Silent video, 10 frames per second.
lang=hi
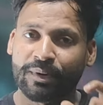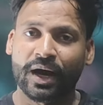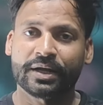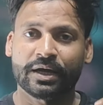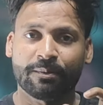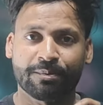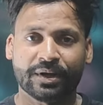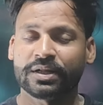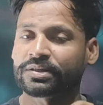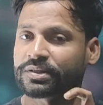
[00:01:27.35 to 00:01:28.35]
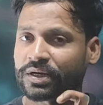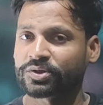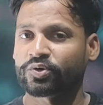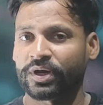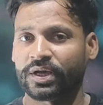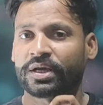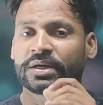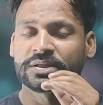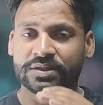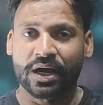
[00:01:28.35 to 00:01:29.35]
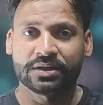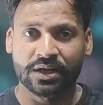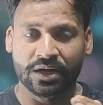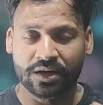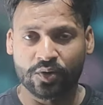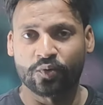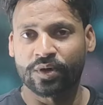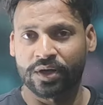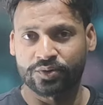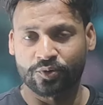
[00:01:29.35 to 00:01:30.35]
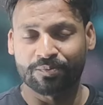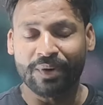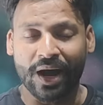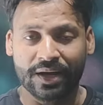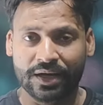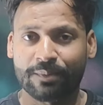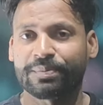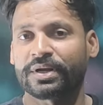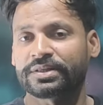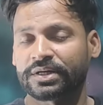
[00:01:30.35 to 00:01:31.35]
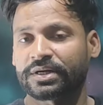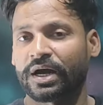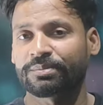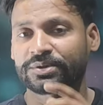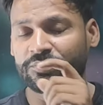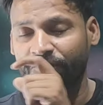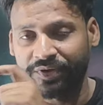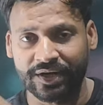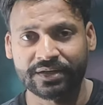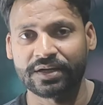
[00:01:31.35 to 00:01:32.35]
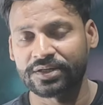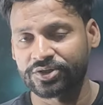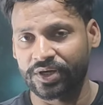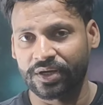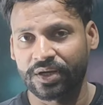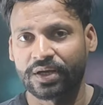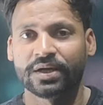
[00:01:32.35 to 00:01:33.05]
12 अप्रैल तक जो है साझा करूंगा सो 12 अप्रैल तक आप सभी वेट कर लीजिए